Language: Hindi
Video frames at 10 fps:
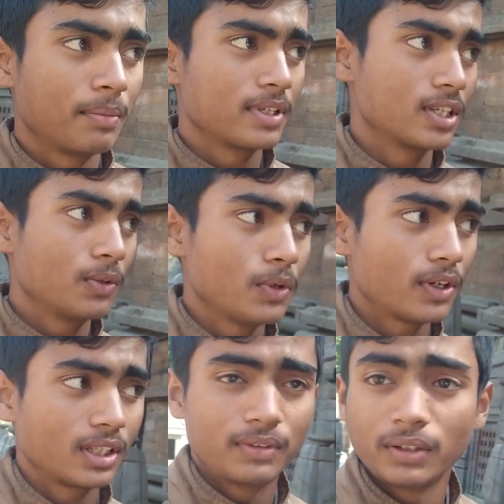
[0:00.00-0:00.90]
भी मजे लो
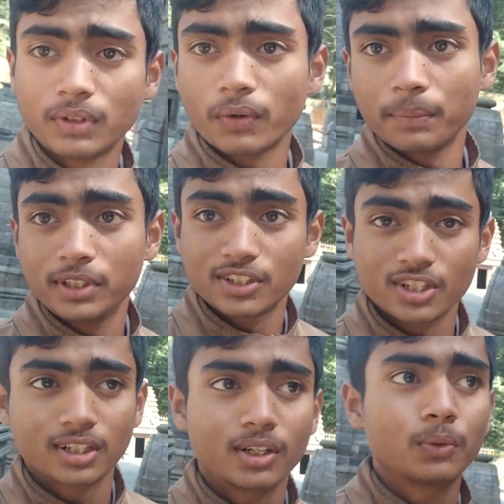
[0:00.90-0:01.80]
और देवी देवताओं के भी
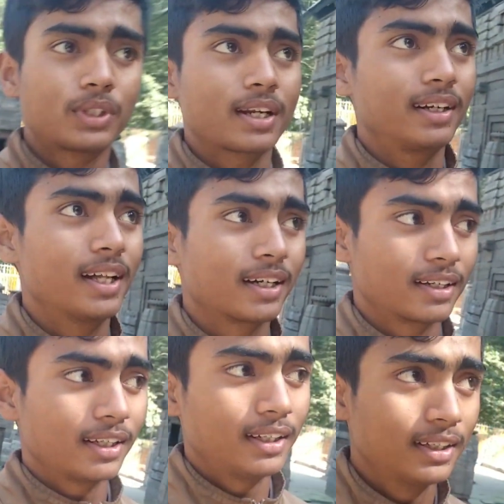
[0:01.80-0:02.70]
दर्शन कर लो उत्तराखंड
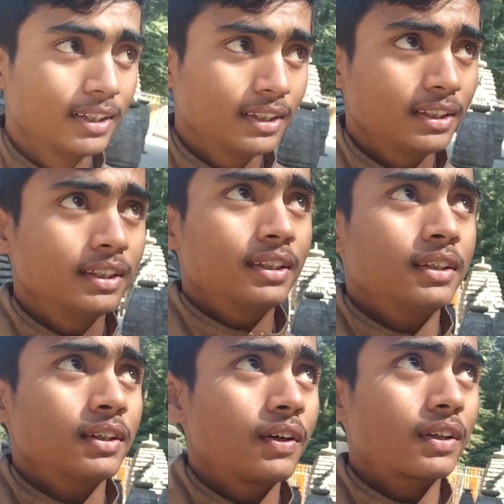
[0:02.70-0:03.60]
आकर के
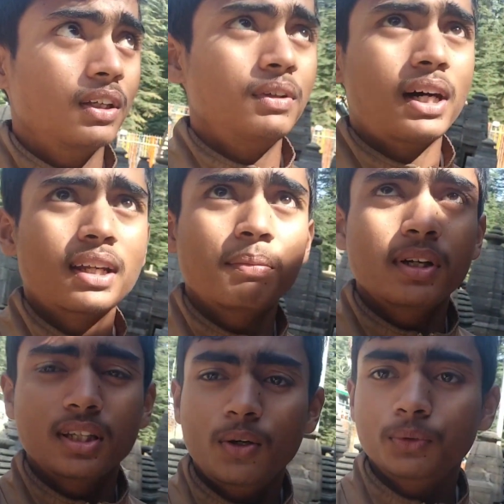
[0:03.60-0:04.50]
और देवदार के
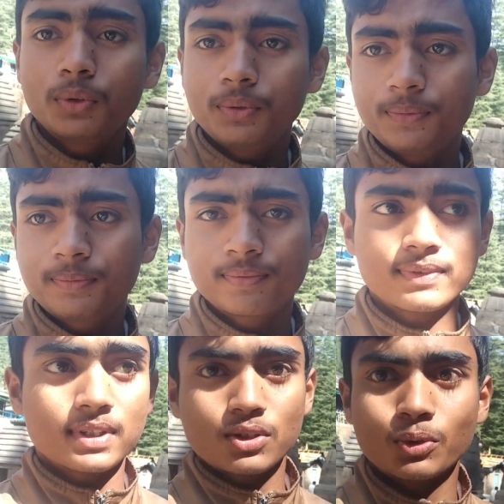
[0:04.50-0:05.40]
पेड़ दिखाऊँ तो
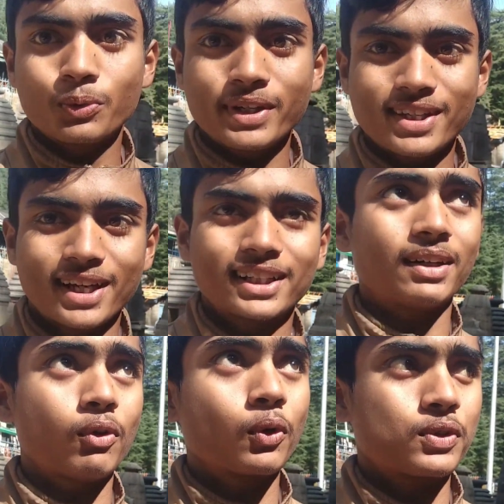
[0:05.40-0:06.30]
शुरू वहीं से करा
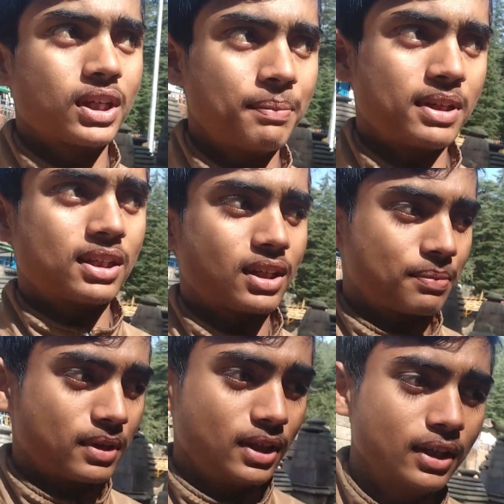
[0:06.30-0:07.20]
था ब्लॉग उसी के पीछे
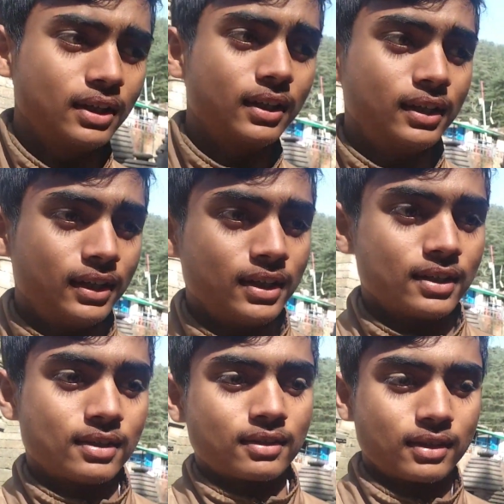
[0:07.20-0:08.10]
तरफ की ये
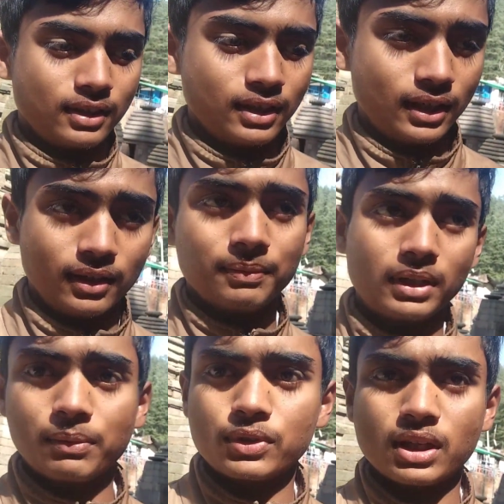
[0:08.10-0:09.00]
सीन है
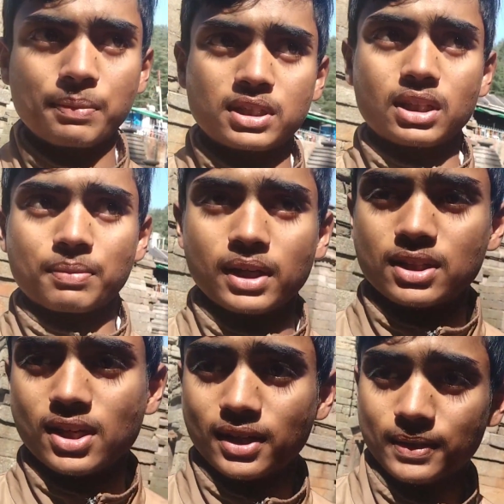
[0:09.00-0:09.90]
मतलब उसी के पीछे तरफ का
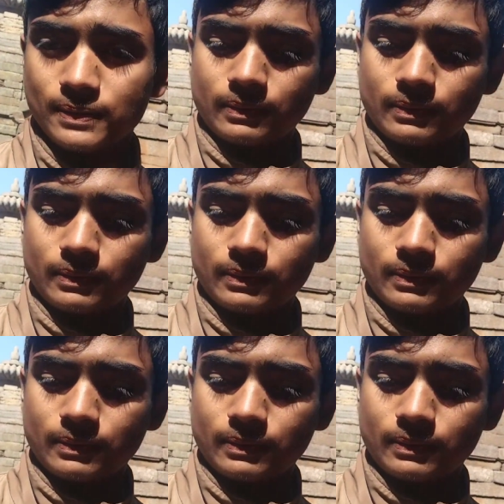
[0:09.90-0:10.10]
नज़ारा